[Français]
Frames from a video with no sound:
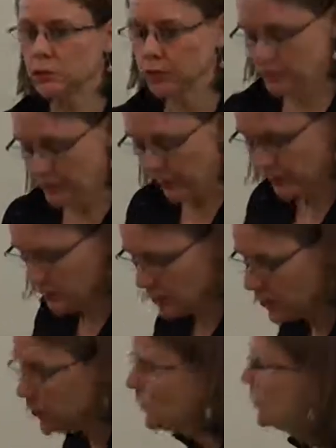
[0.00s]
de l'expérience
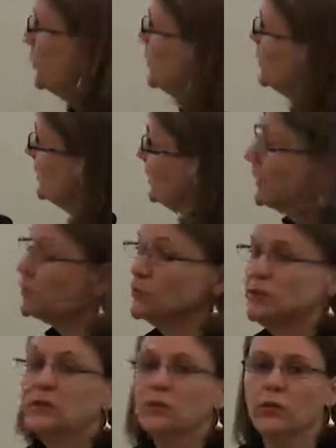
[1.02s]
de jeu. Il y a celles
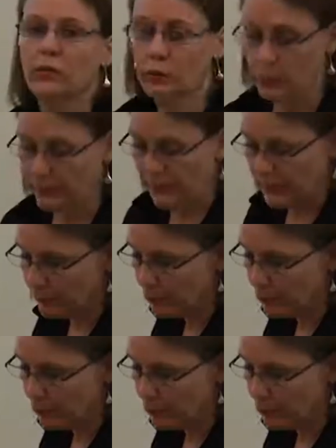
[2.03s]
aussi qui sont véhiculées par la